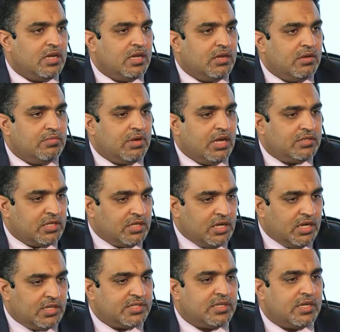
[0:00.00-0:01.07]
عن طريق
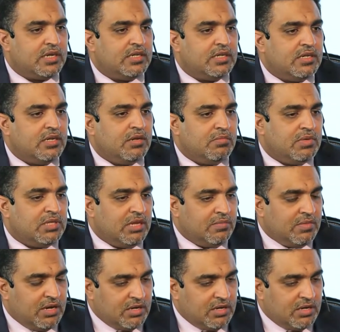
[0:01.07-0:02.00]
القسطره بدل ما